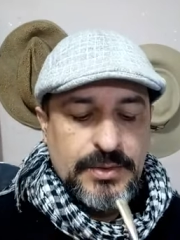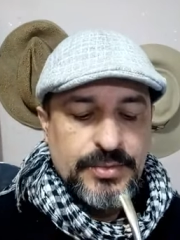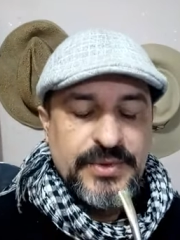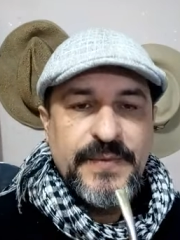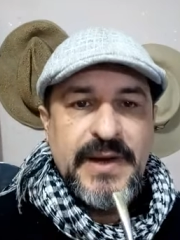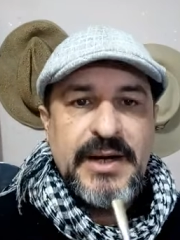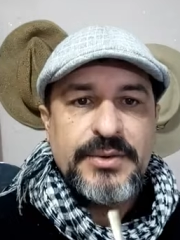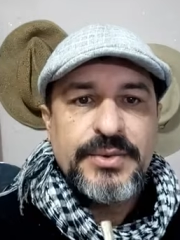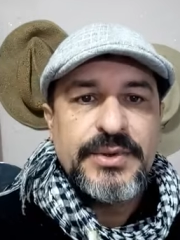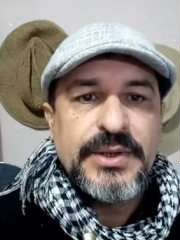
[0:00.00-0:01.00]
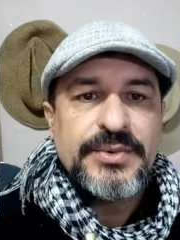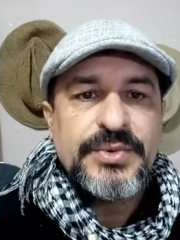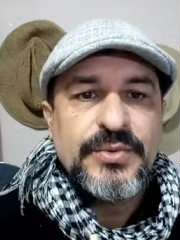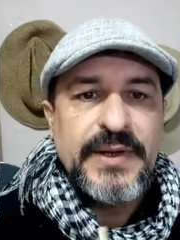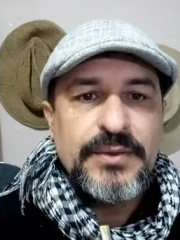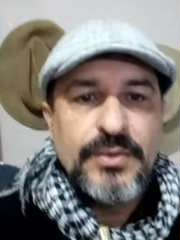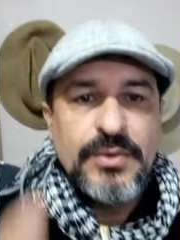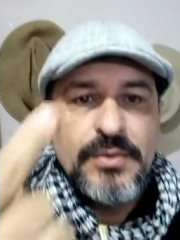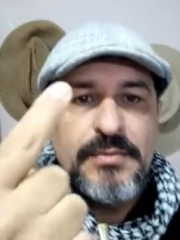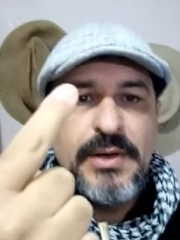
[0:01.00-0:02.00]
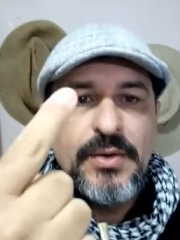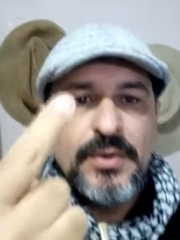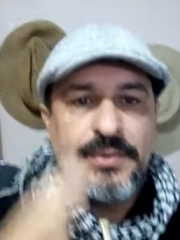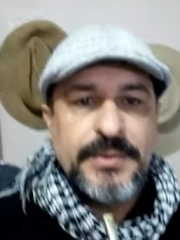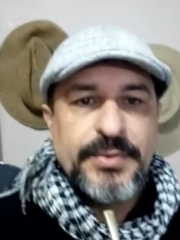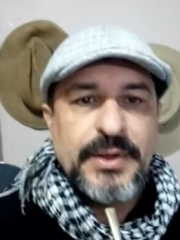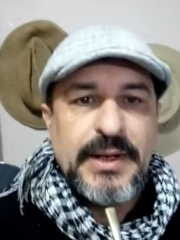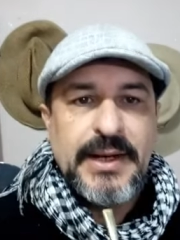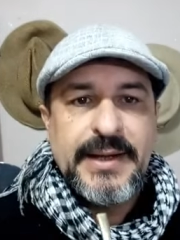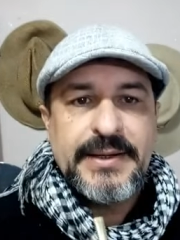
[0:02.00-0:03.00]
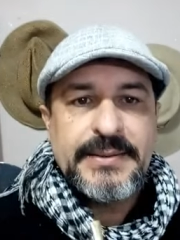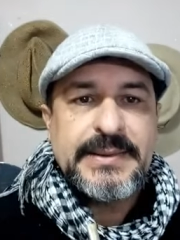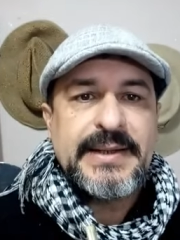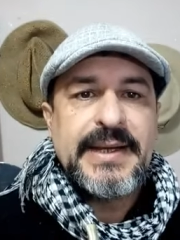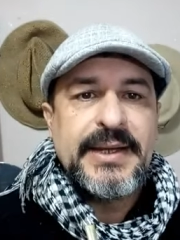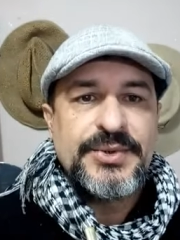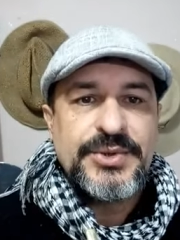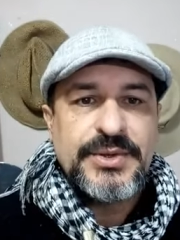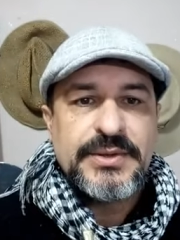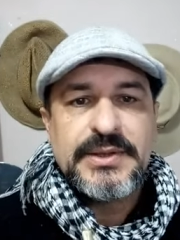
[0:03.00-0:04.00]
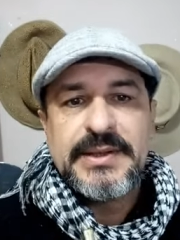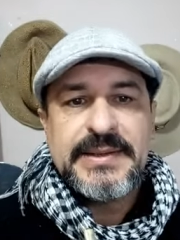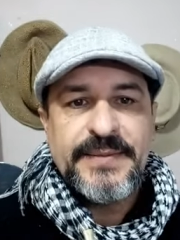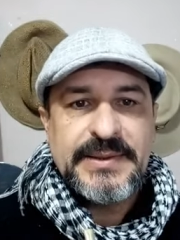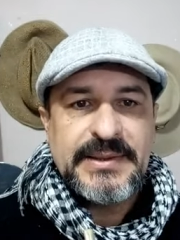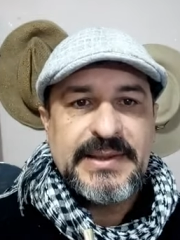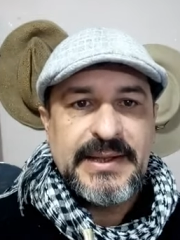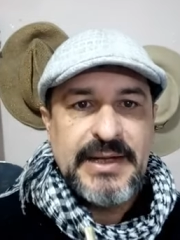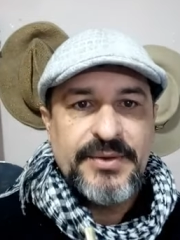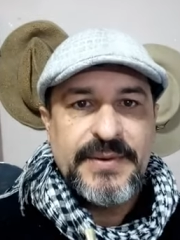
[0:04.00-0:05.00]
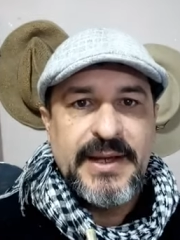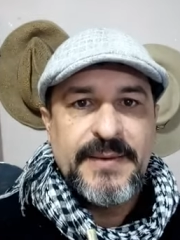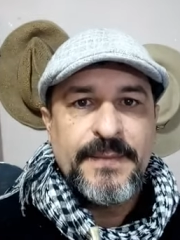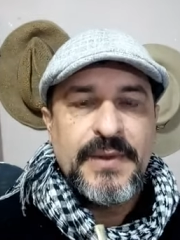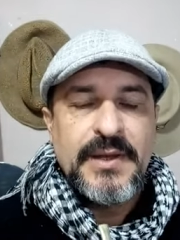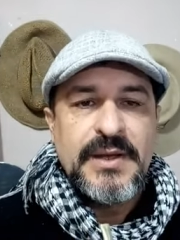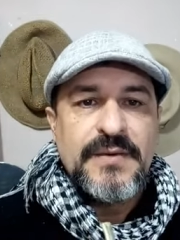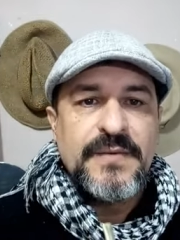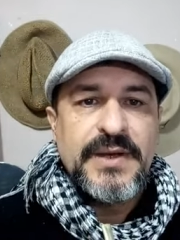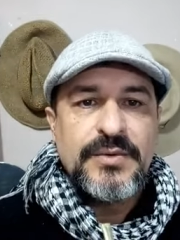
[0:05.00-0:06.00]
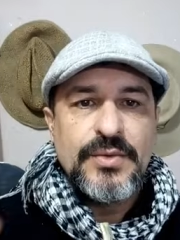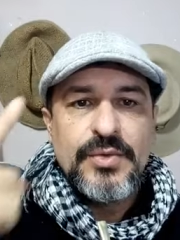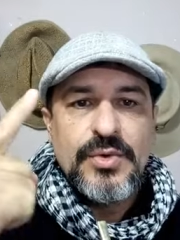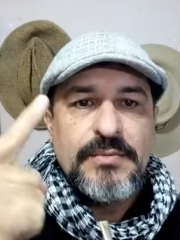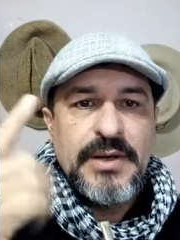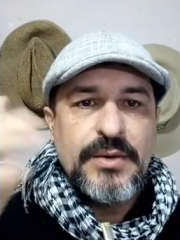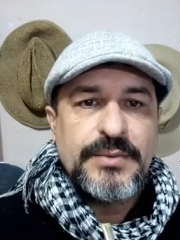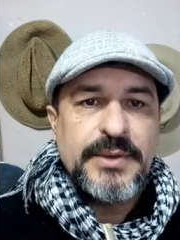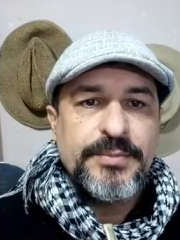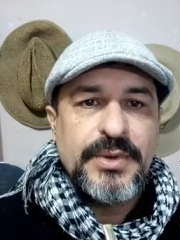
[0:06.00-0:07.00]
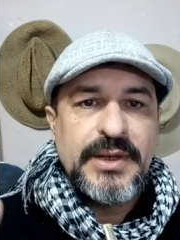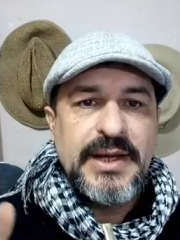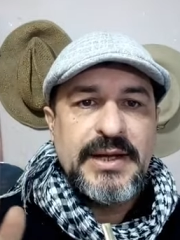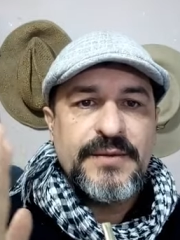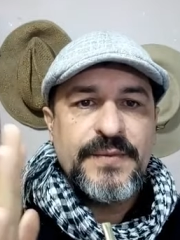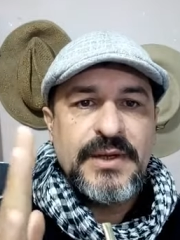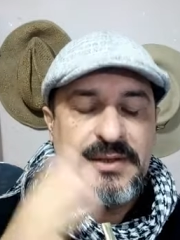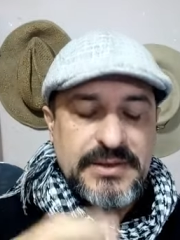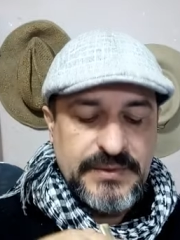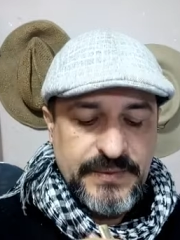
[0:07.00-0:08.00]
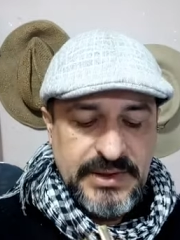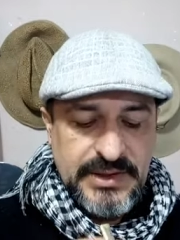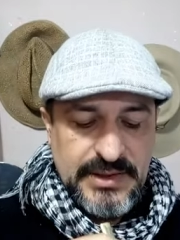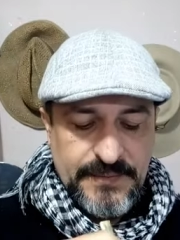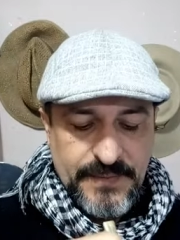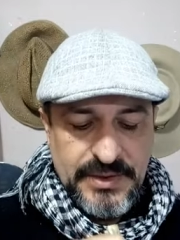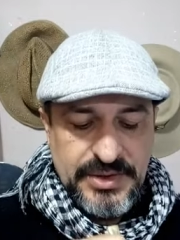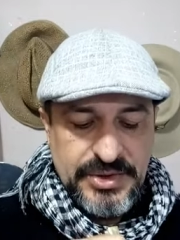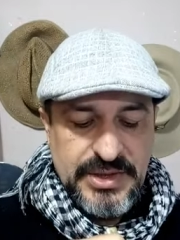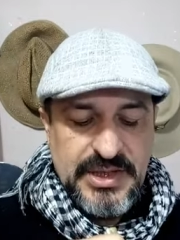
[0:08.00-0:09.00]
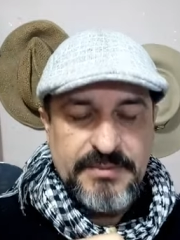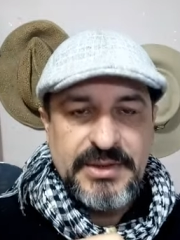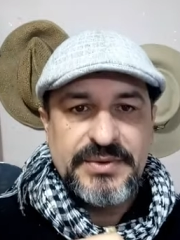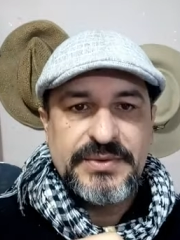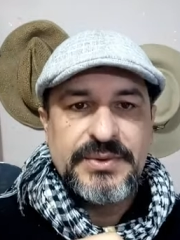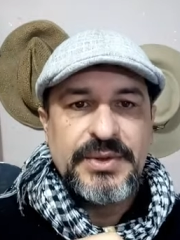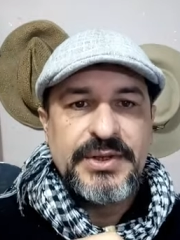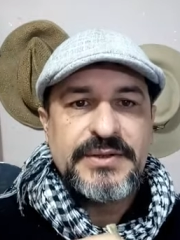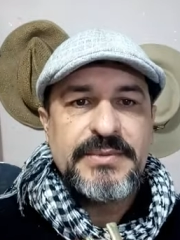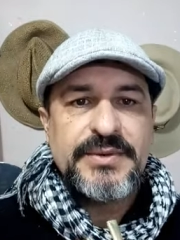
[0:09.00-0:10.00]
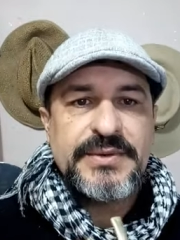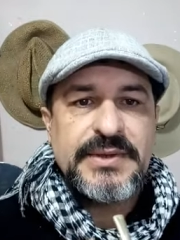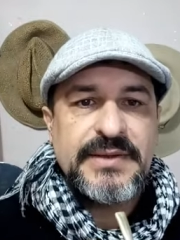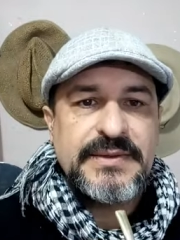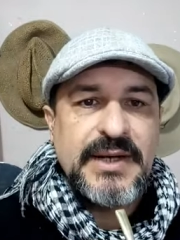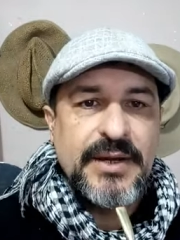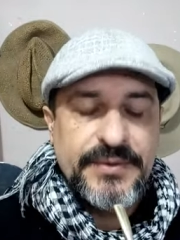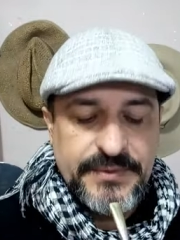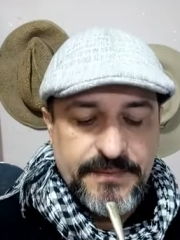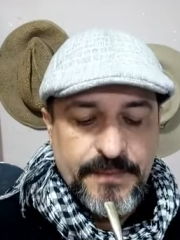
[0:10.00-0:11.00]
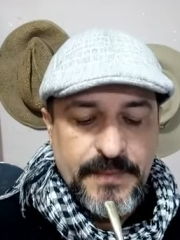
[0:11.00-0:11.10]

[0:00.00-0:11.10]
no inverno no Rio Grande do Sul vem uma onda polar, tá quente, que nem estava 30 graus, né? Vem uma onda polar, vem, esfria e chega a menos 2, menos 3 graus.